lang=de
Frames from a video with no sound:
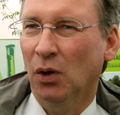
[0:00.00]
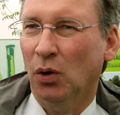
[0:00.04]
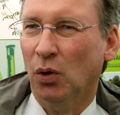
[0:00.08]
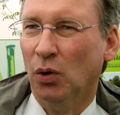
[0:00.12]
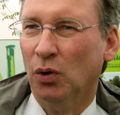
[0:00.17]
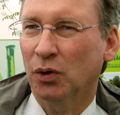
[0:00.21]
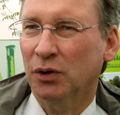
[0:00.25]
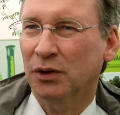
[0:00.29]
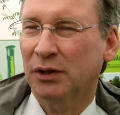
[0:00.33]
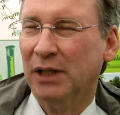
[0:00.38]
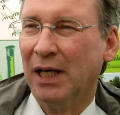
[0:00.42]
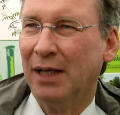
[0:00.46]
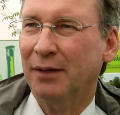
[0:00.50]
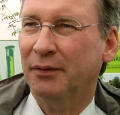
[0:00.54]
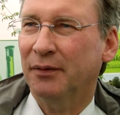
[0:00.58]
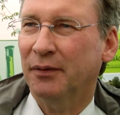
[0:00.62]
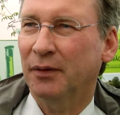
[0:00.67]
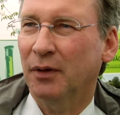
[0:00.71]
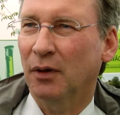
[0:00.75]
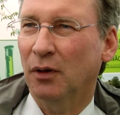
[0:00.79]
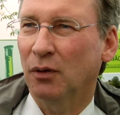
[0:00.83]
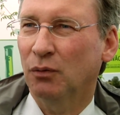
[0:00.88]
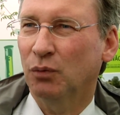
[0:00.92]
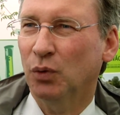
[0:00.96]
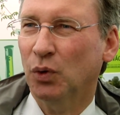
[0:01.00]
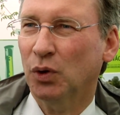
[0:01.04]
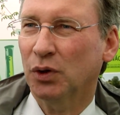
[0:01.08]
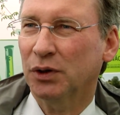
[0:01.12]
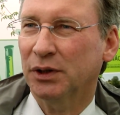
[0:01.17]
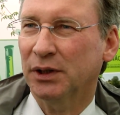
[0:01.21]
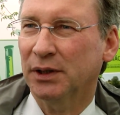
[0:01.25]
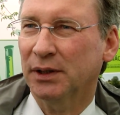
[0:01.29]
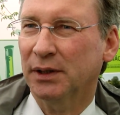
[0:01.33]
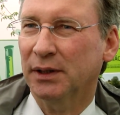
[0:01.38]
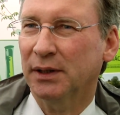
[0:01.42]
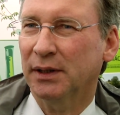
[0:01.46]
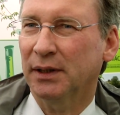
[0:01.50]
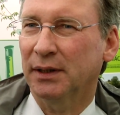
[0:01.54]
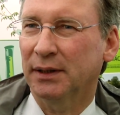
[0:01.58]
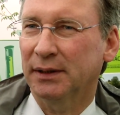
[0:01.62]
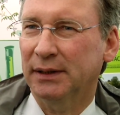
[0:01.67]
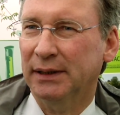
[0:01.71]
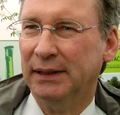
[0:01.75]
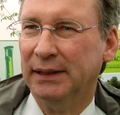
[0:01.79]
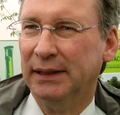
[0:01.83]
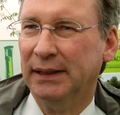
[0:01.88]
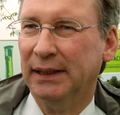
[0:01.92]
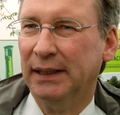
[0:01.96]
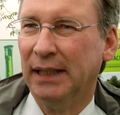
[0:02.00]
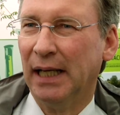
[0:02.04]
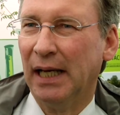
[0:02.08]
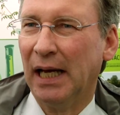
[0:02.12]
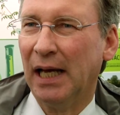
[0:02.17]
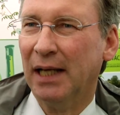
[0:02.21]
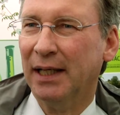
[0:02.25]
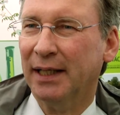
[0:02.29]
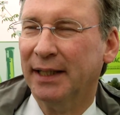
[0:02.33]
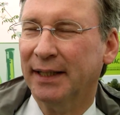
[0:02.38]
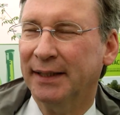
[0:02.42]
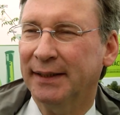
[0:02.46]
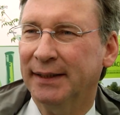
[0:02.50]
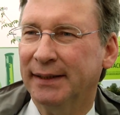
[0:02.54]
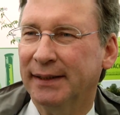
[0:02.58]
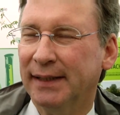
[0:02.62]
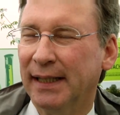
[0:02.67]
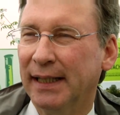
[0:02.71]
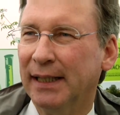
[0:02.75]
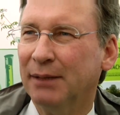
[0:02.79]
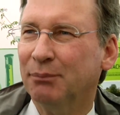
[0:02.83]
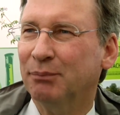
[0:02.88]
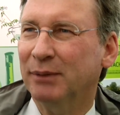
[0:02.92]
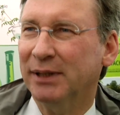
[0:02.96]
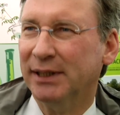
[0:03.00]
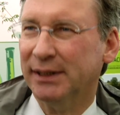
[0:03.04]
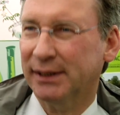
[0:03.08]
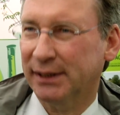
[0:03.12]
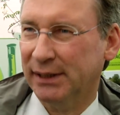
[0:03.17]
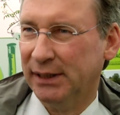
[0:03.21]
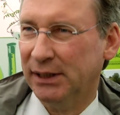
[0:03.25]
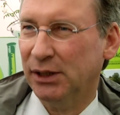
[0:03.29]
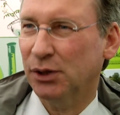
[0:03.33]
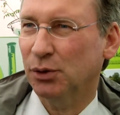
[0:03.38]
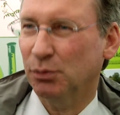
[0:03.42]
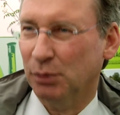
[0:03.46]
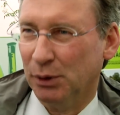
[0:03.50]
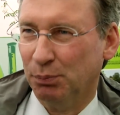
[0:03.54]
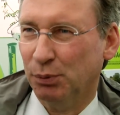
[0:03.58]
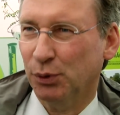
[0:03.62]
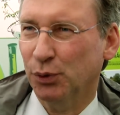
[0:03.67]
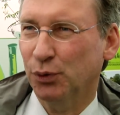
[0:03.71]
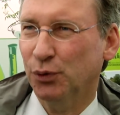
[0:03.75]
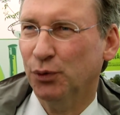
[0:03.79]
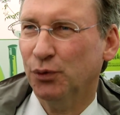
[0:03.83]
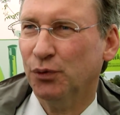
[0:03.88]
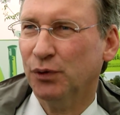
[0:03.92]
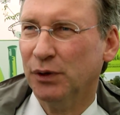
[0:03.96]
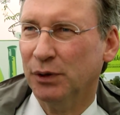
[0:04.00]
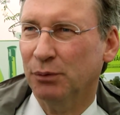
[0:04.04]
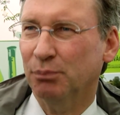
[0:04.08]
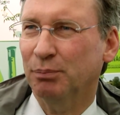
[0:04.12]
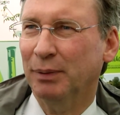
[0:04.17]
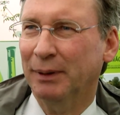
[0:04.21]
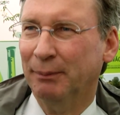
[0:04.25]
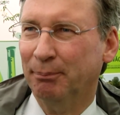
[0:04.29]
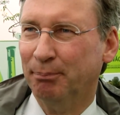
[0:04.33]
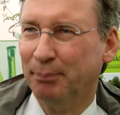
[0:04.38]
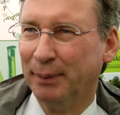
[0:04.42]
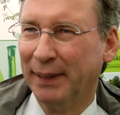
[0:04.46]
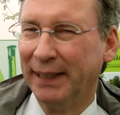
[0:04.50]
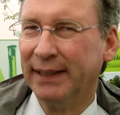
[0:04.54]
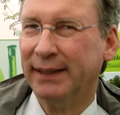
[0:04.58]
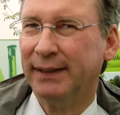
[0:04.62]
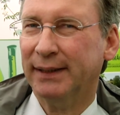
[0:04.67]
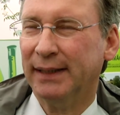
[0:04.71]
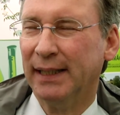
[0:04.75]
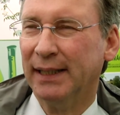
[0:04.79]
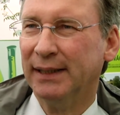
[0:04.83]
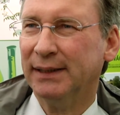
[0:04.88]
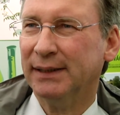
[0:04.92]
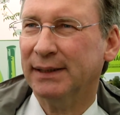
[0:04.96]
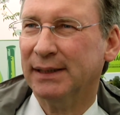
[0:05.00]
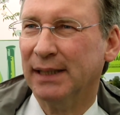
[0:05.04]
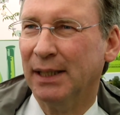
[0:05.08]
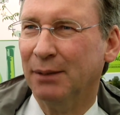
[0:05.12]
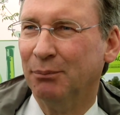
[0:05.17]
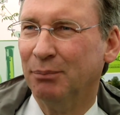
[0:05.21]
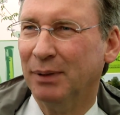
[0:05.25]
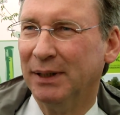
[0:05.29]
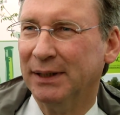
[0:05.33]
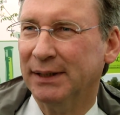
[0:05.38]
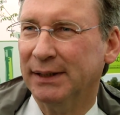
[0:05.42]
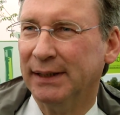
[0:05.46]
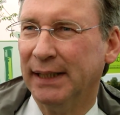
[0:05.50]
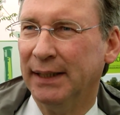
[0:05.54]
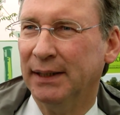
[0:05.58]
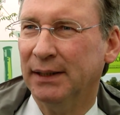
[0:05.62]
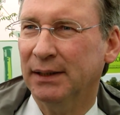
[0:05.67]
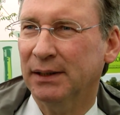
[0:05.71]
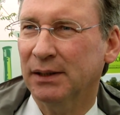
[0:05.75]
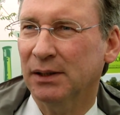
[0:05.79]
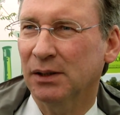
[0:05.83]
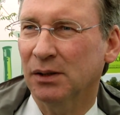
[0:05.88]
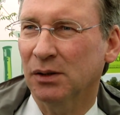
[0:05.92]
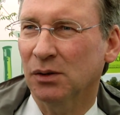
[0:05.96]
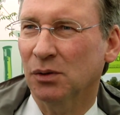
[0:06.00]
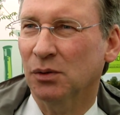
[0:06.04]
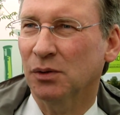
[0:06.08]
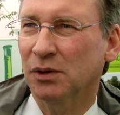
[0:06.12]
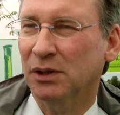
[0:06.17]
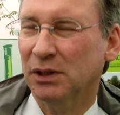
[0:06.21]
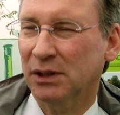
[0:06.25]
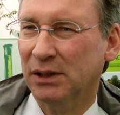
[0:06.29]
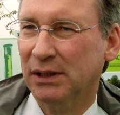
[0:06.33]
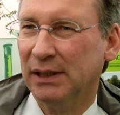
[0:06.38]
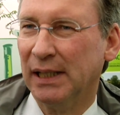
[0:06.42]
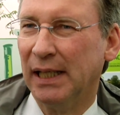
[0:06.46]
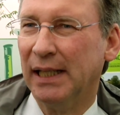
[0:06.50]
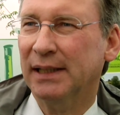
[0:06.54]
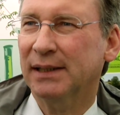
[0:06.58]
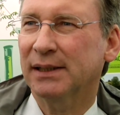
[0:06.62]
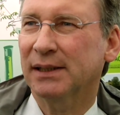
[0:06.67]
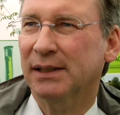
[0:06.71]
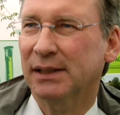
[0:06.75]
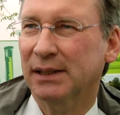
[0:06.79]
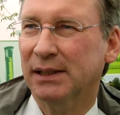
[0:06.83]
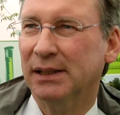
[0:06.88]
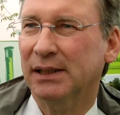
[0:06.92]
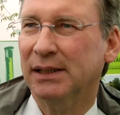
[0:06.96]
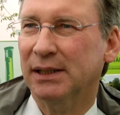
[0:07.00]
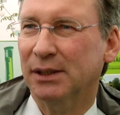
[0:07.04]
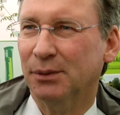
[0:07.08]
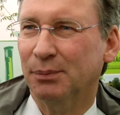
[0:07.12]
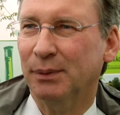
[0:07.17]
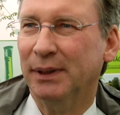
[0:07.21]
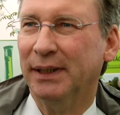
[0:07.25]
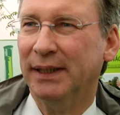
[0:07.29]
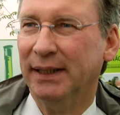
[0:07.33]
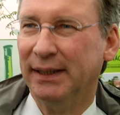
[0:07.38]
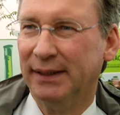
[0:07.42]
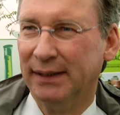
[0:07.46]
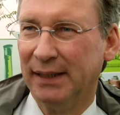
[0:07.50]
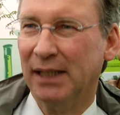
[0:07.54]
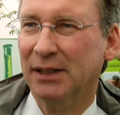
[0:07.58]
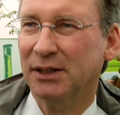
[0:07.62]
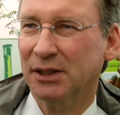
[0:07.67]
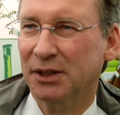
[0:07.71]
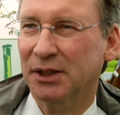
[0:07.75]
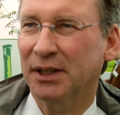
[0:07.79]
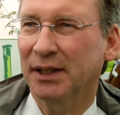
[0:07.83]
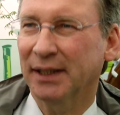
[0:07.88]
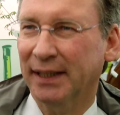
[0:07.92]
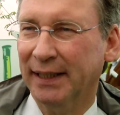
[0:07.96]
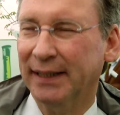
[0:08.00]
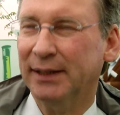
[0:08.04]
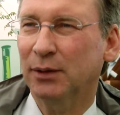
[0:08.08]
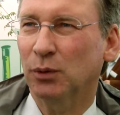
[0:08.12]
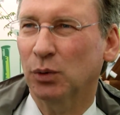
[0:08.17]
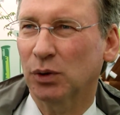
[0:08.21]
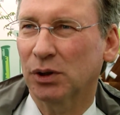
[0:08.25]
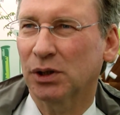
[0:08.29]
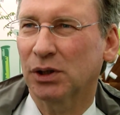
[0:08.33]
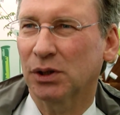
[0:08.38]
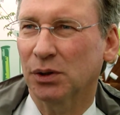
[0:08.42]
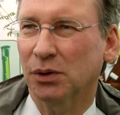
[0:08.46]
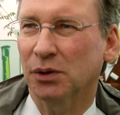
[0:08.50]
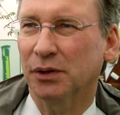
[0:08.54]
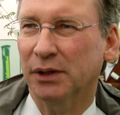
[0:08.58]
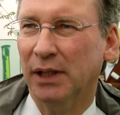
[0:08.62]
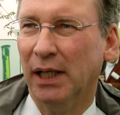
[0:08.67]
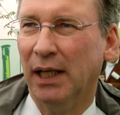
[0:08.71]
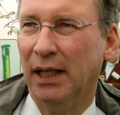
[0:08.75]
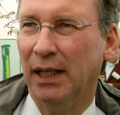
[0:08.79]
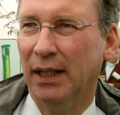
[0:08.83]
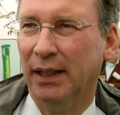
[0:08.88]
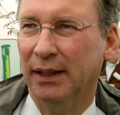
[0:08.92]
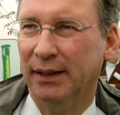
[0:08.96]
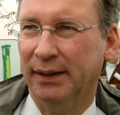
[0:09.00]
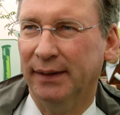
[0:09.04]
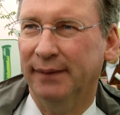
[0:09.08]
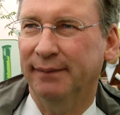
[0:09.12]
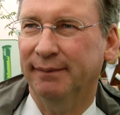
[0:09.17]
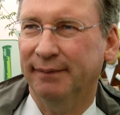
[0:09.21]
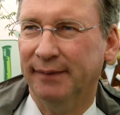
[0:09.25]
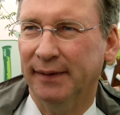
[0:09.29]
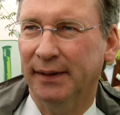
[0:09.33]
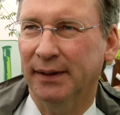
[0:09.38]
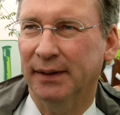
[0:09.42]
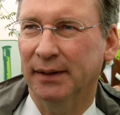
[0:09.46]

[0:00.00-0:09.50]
Und dann wurde die Allergenität medizinisch überprüft mit Pricktests an Patienten. Und es zeigte sich, dass wir hier tatsächlich eine Reduktion Reduktion der Allergie finden.